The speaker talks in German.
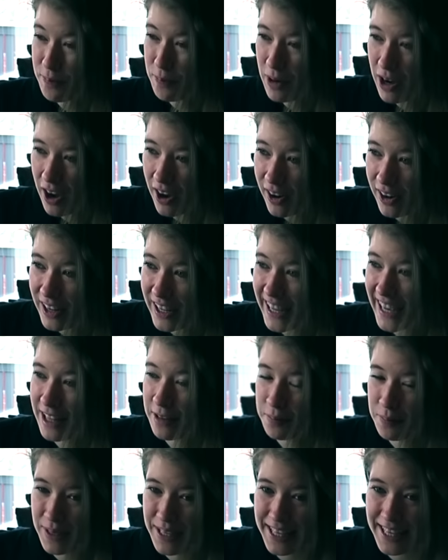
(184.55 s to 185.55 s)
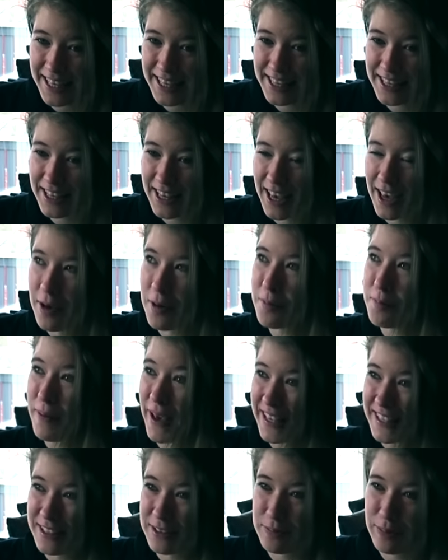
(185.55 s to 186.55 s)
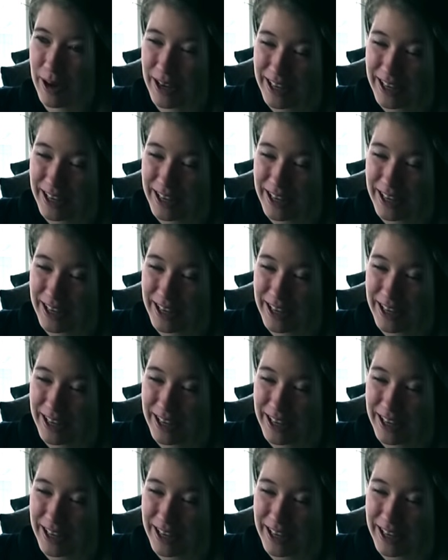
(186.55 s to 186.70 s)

Lolly and me, best